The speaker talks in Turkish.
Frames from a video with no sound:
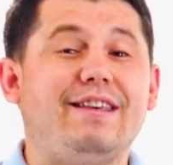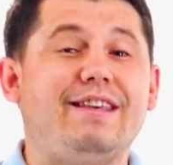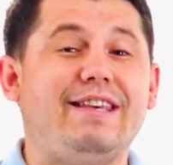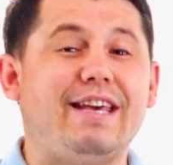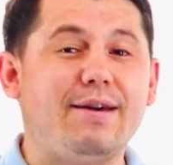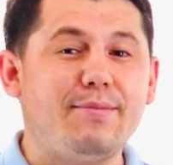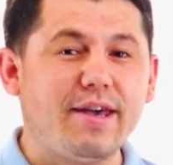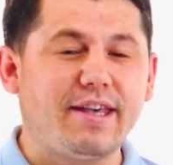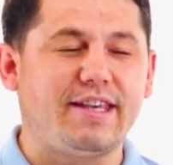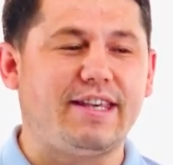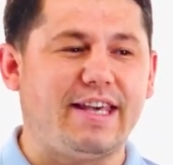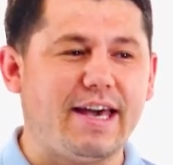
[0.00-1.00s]

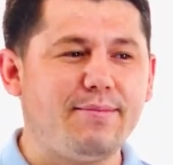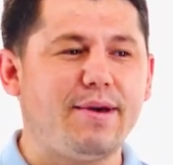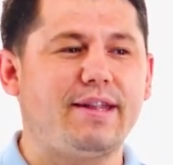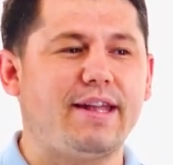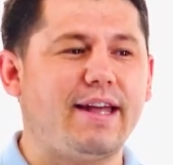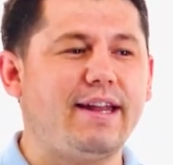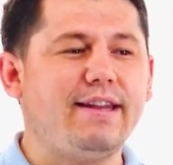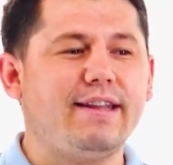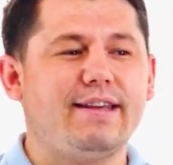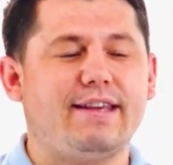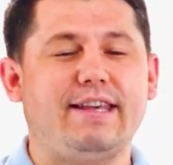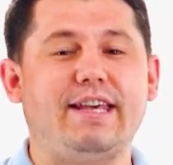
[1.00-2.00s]
Yemek yemeden
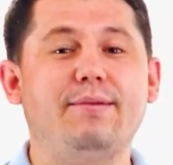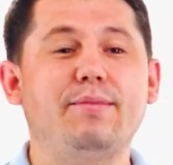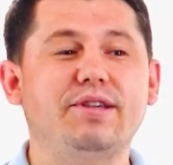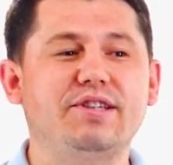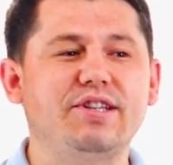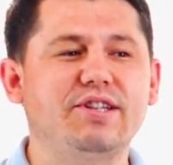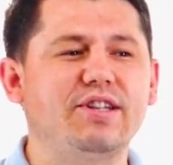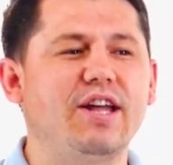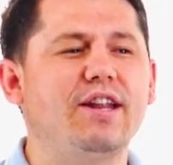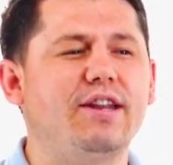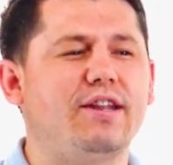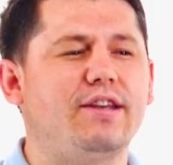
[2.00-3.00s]

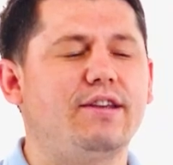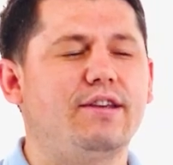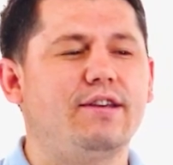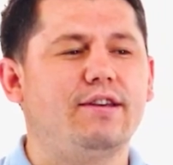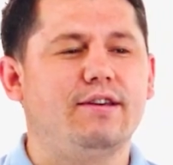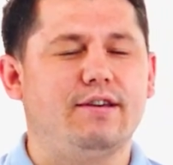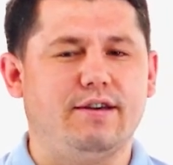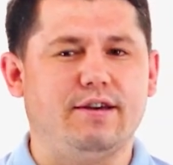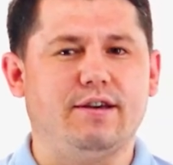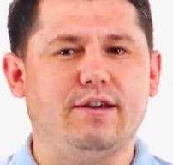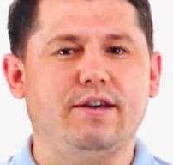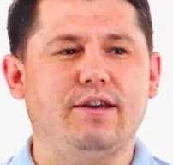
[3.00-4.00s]
yemesinden
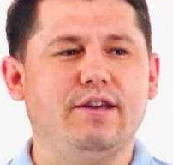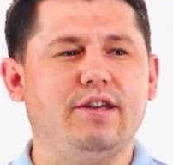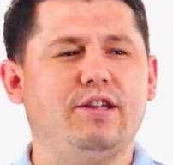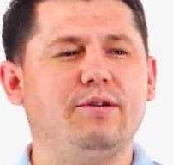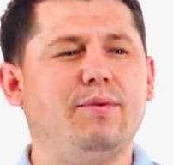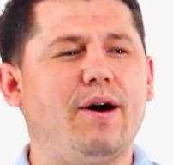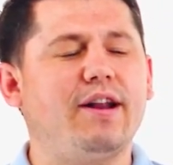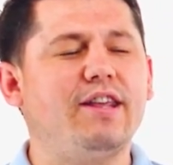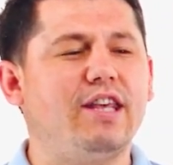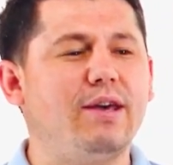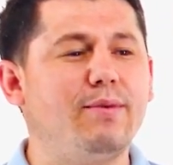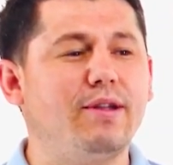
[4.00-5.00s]
e, itibaren
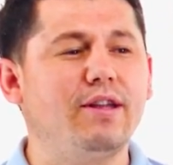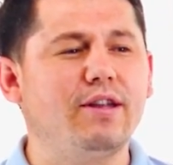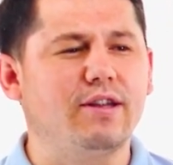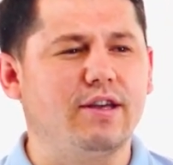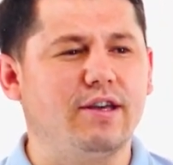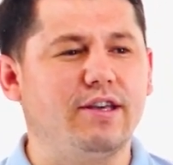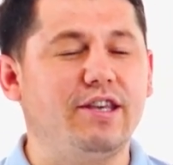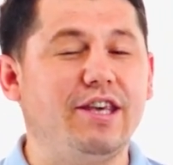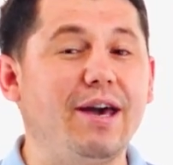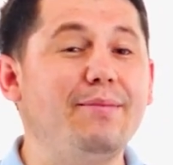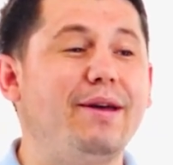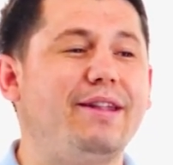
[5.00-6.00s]
yemeden e,
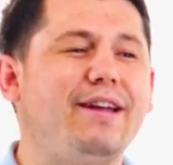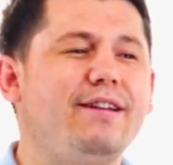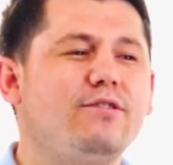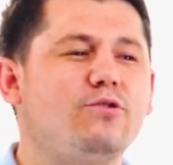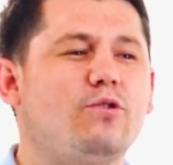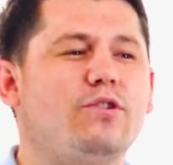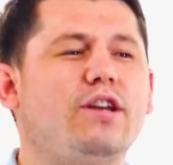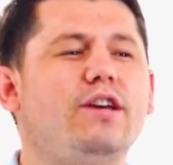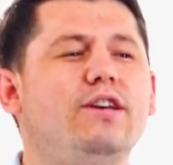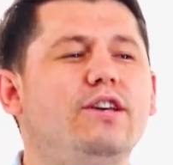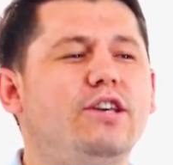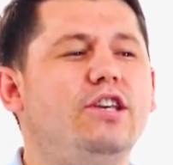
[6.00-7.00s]
yemeden sonra
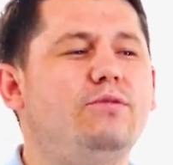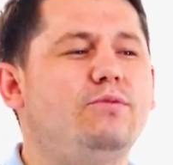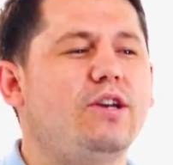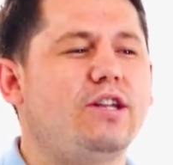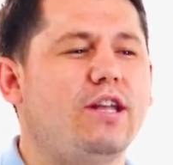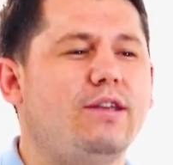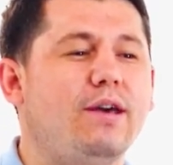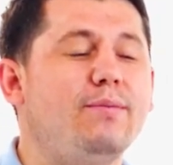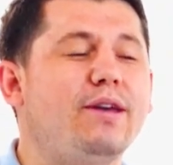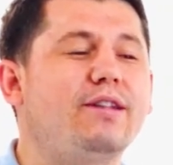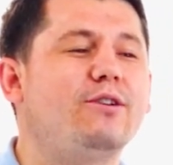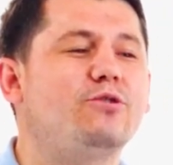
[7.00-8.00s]
hiçbir şey de
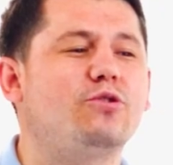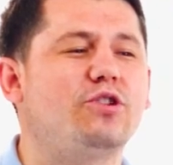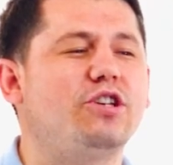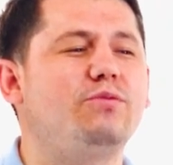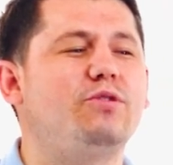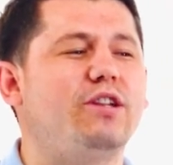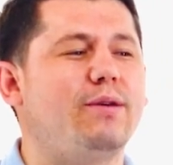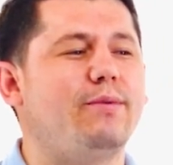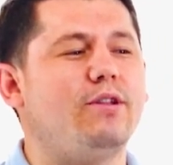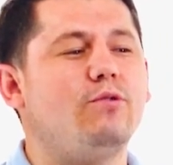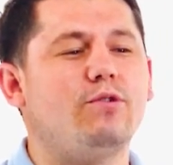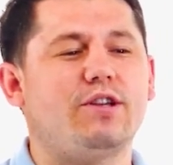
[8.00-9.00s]
yemekten sonra hiçbir şey
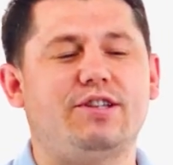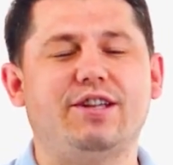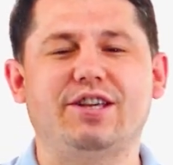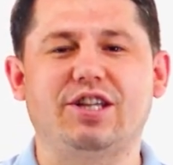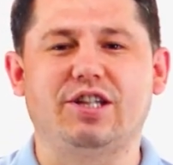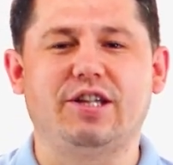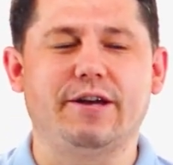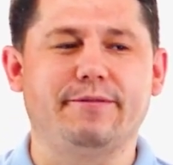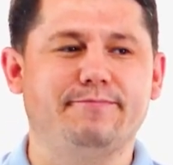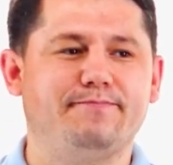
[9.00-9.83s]
demeden odasına gitti.